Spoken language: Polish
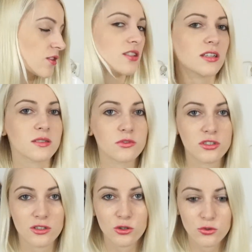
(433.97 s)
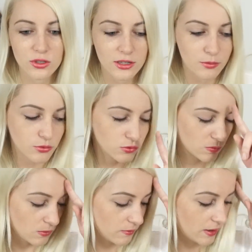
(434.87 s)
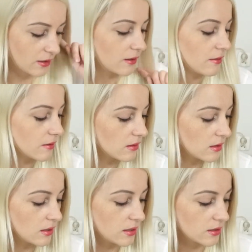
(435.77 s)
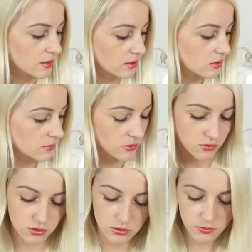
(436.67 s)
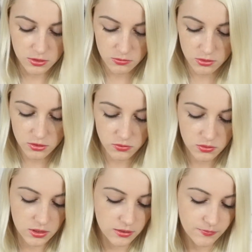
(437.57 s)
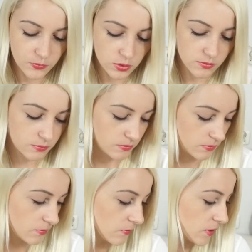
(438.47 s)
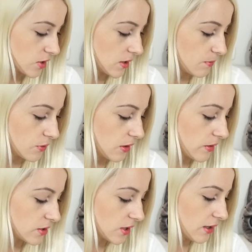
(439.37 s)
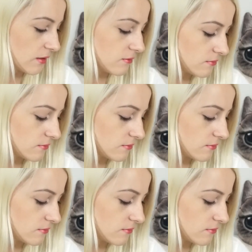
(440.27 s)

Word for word: A teraz może tak krótkie podsumowanie. Ja tak sobie to wszystko przełożę tutaj do wieczka, podałeczka.